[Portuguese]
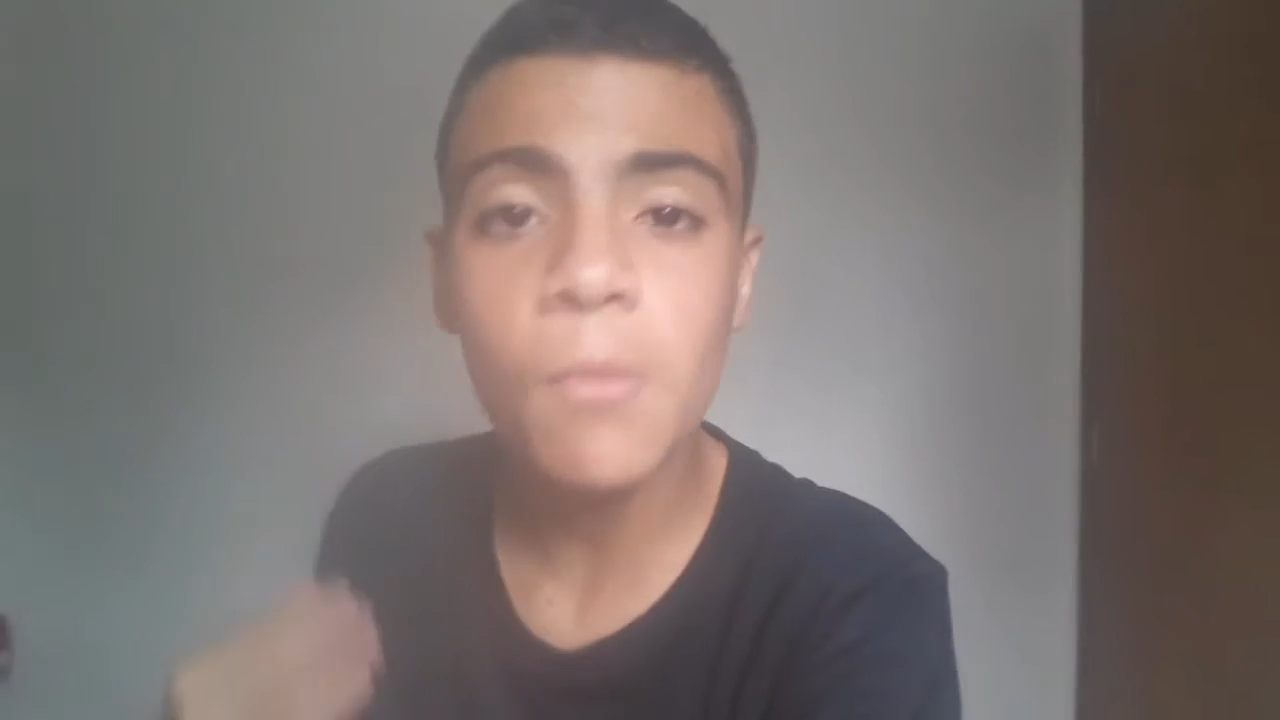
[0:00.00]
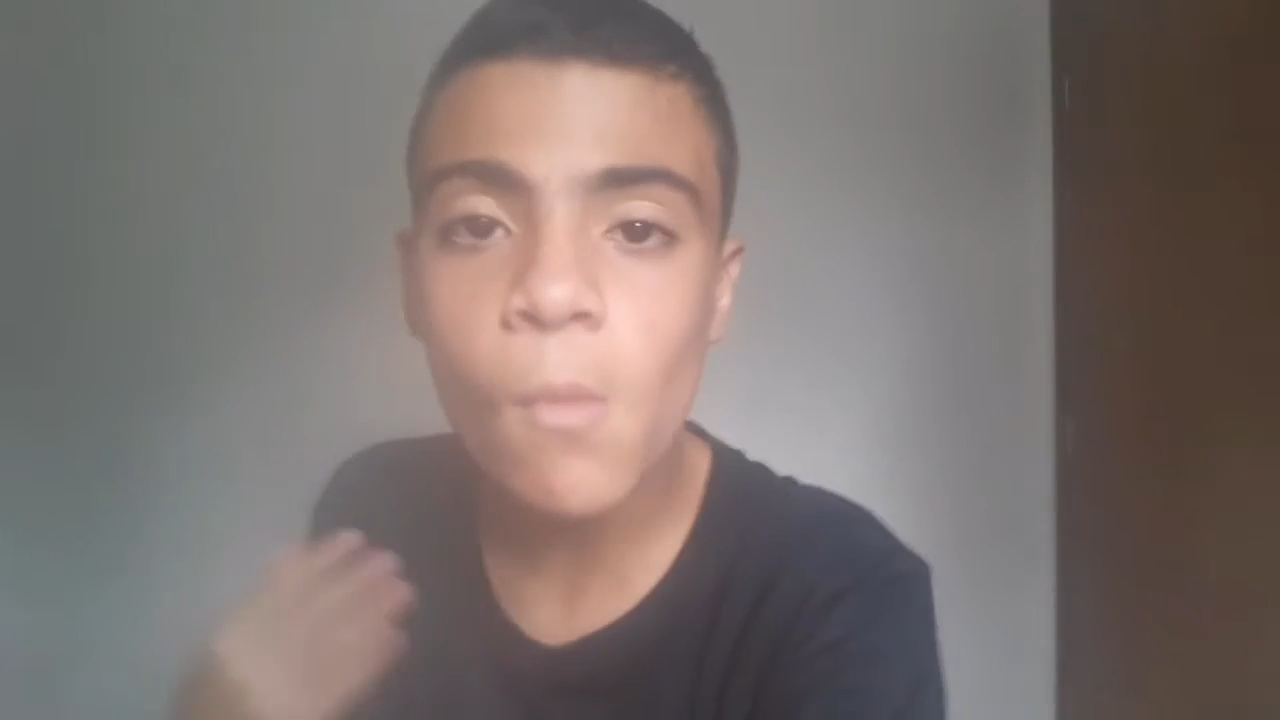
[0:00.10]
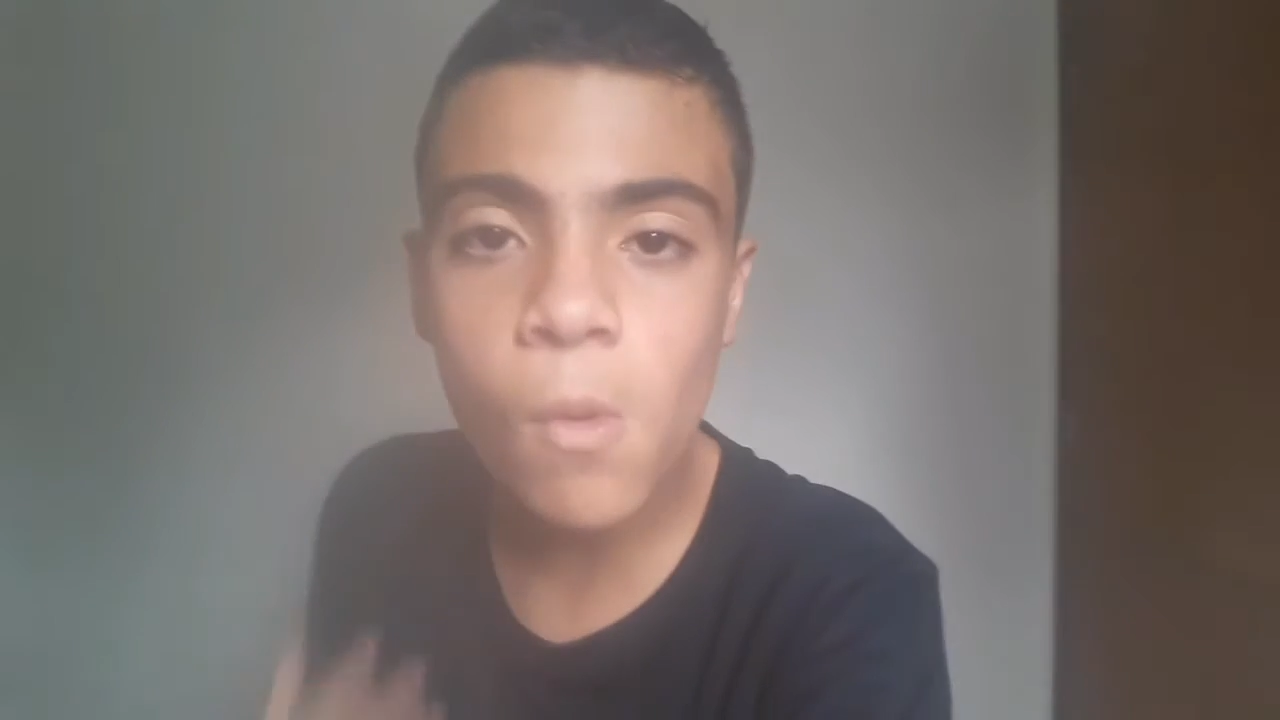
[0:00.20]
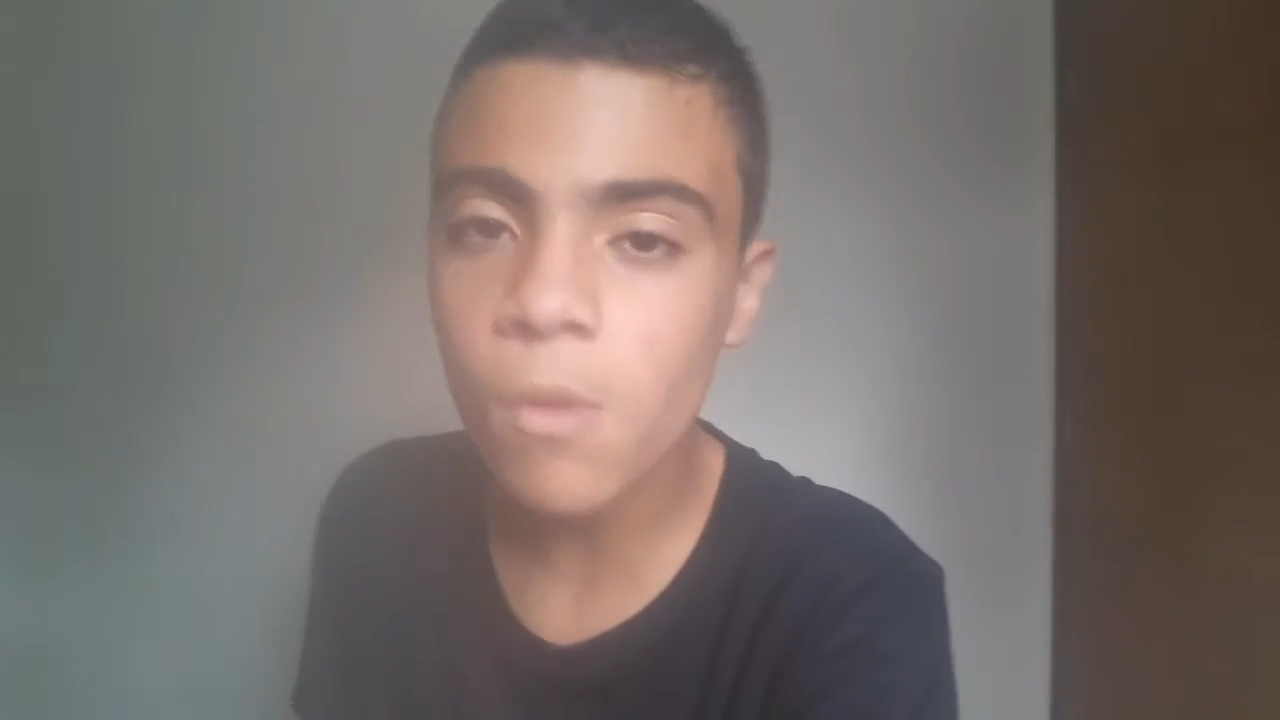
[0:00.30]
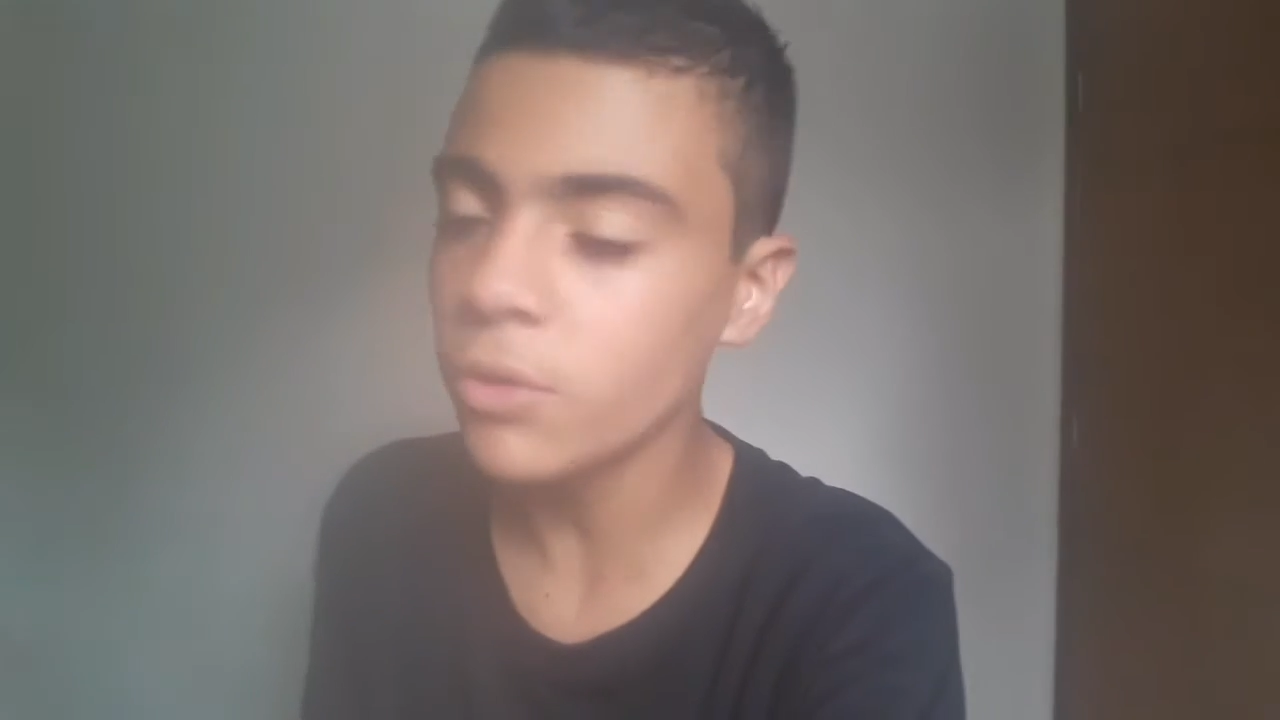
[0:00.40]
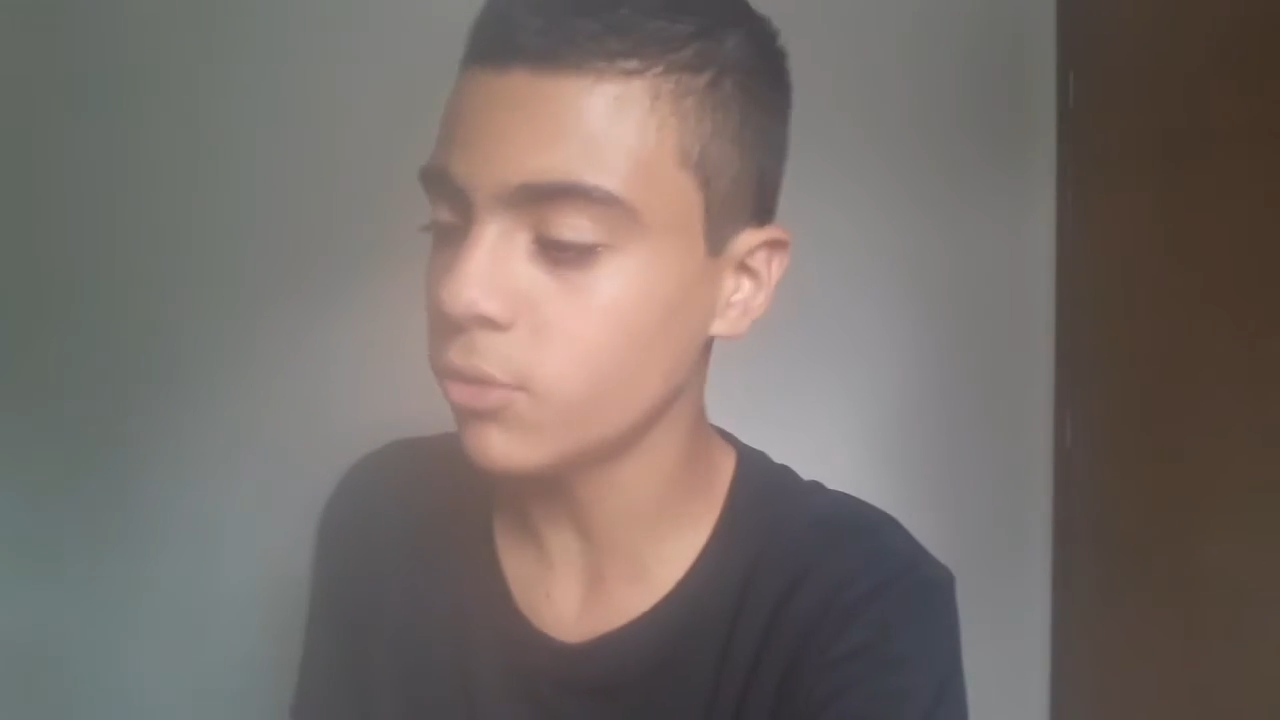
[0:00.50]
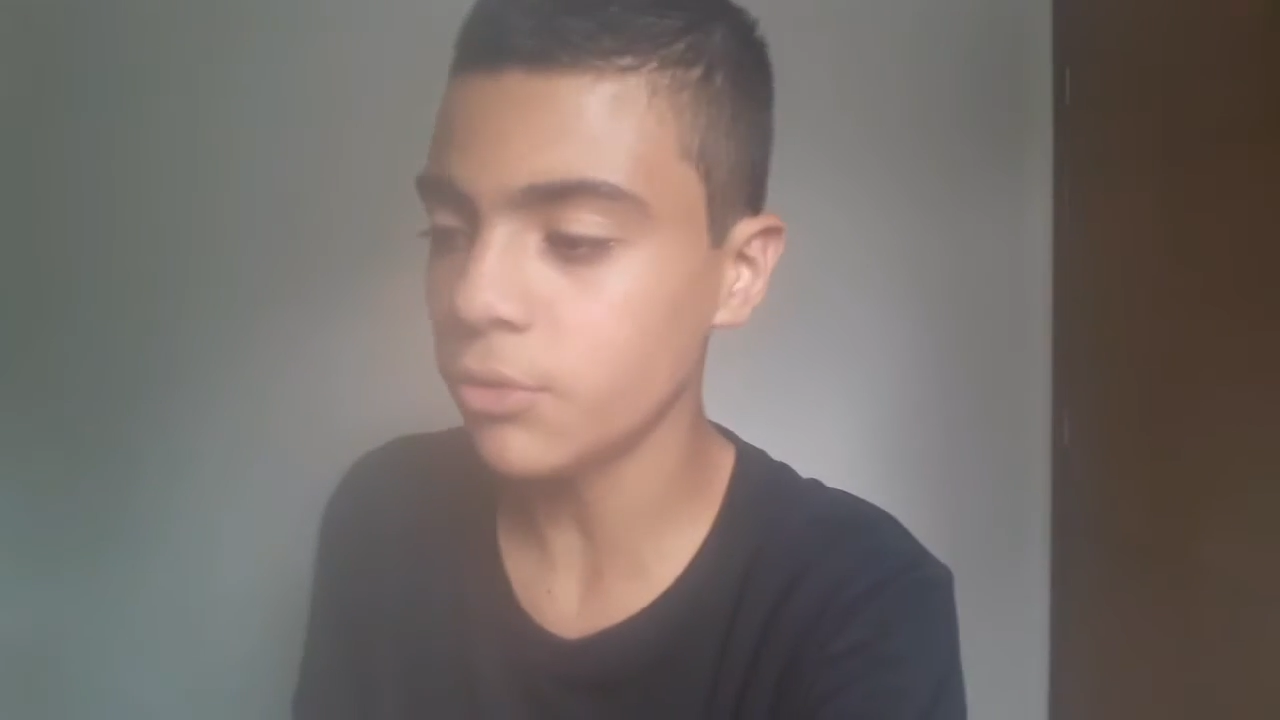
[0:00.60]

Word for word: muito